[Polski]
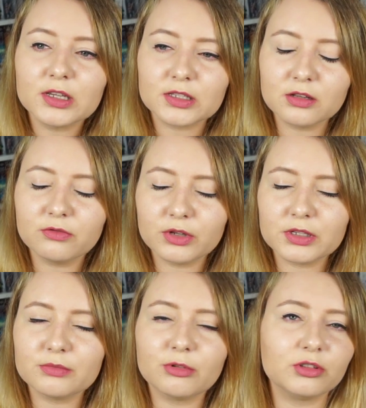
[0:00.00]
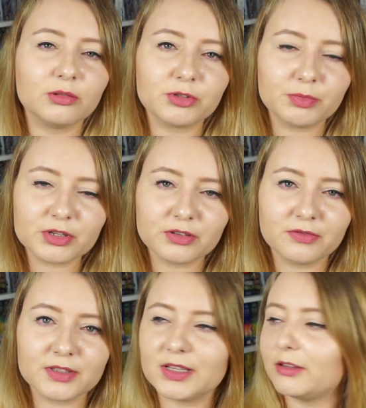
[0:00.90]
znowu jedzie motor, przepraszam
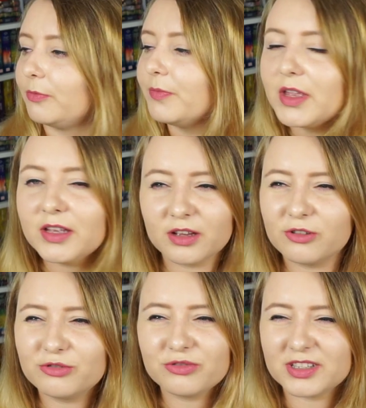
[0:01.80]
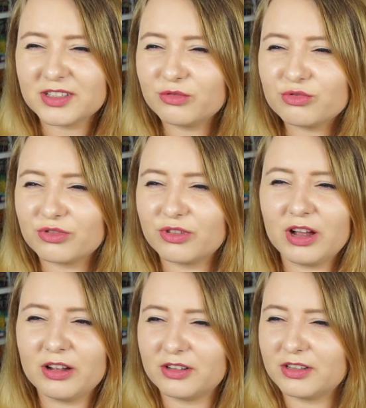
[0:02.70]
Was za to jakoś tutaj za dużo e,